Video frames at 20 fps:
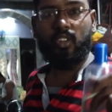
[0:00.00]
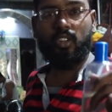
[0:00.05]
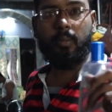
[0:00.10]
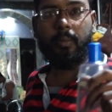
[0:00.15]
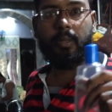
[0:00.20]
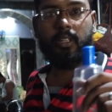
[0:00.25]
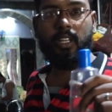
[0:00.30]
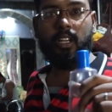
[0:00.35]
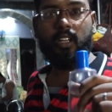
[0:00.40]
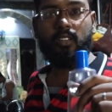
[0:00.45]
வந்து
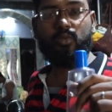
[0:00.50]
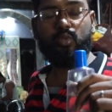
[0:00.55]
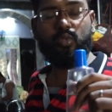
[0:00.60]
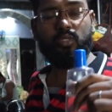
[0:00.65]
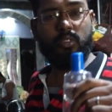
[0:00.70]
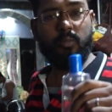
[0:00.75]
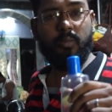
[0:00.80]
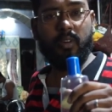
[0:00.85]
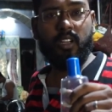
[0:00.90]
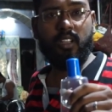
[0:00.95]
பார்த்தீங்கன்னா
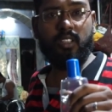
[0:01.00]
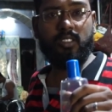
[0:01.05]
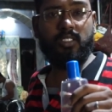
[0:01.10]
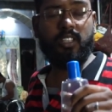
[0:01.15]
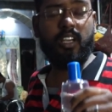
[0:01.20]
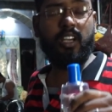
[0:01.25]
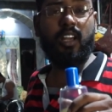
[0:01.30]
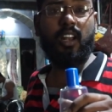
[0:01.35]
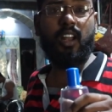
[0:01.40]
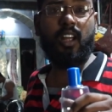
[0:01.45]
சுத்தமான
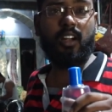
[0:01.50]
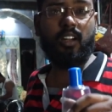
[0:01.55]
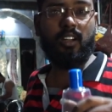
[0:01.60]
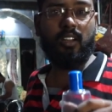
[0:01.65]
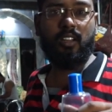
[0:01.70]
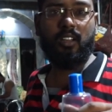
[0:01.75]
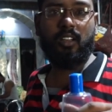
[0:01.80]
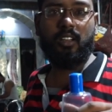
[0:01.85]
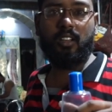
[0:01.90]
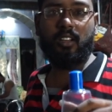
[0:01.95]
செக்கில் ஆட்டின
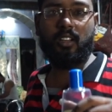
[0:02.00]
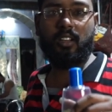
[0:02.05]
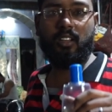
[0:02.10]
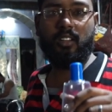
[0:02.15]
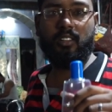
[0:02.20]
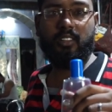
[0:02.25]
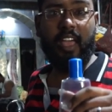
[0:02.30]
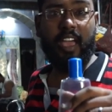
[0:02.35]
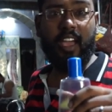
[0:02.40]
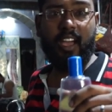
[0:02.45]

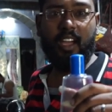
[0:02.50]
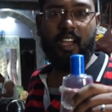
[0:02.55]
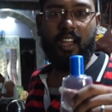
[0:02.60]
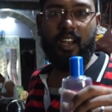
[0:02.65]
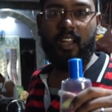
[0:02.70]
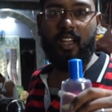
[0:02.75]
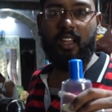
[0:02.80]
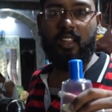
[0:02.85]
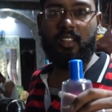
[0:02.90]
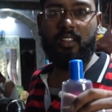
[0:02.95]
தேங்காய்
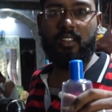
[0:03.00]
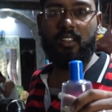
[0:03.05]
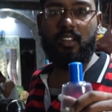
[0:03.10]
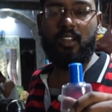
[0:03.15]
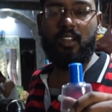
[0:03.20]
எண்ணெய் இது